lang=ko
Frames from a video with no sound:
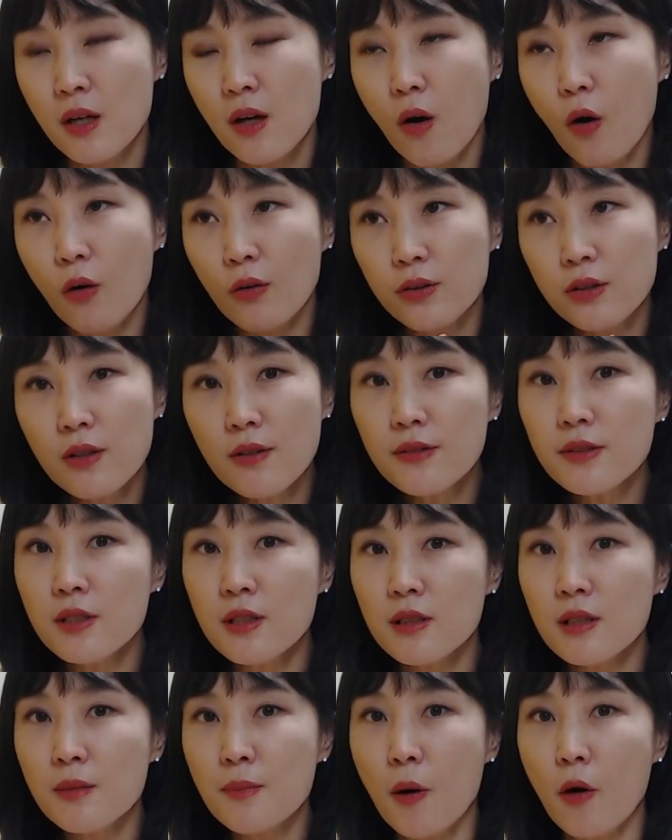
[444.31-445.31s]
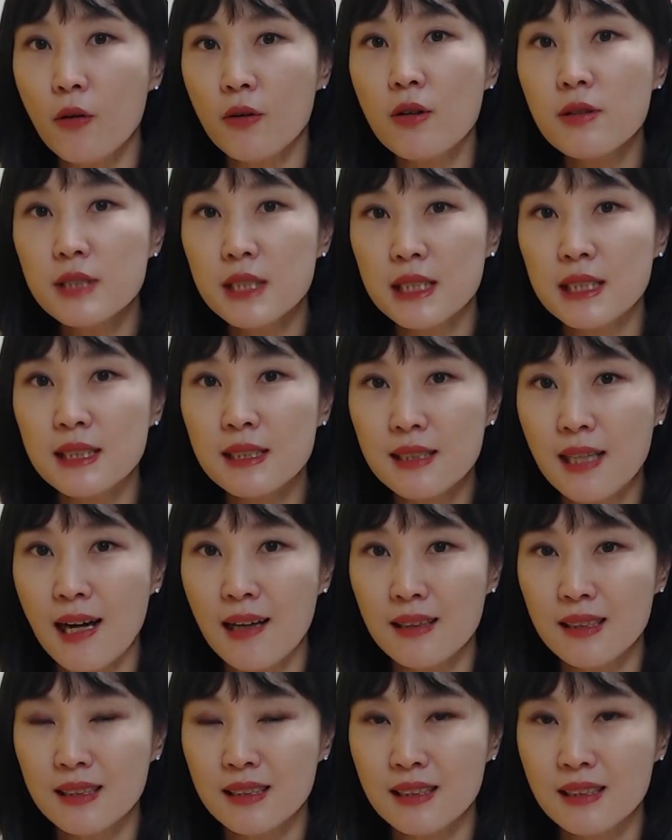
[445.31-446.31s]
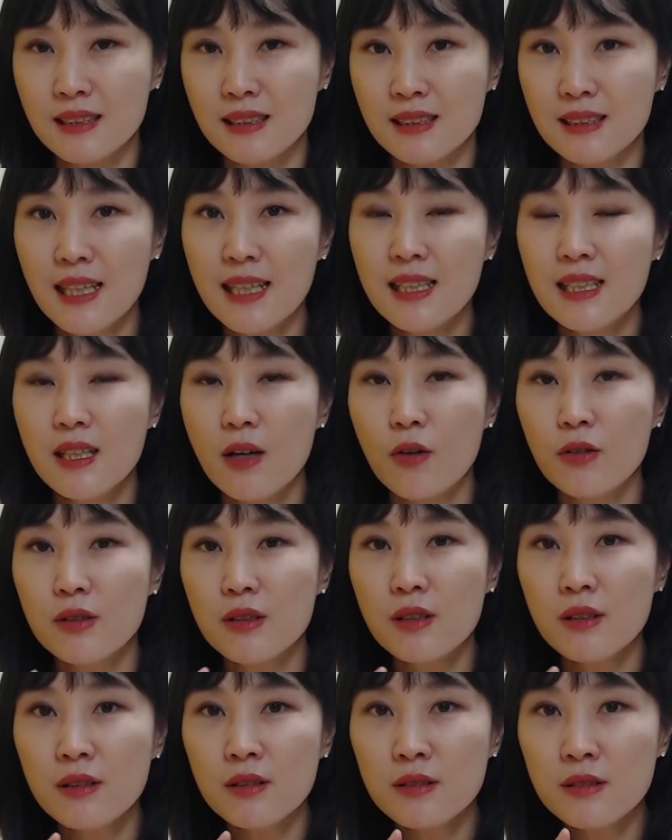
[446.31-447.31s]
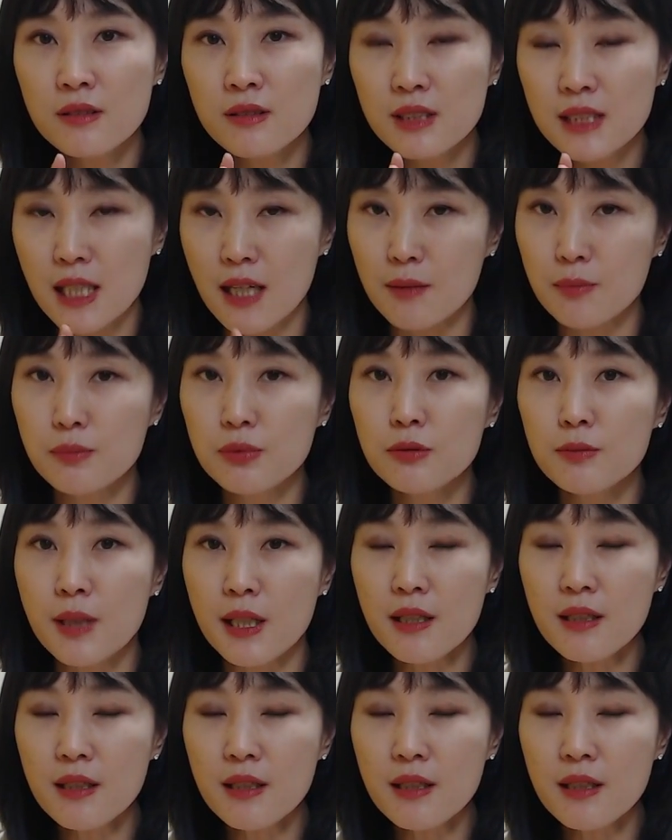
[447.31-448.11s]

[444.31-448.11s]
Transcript: 어떤 일이 벌어지는가는 어떤 작품의,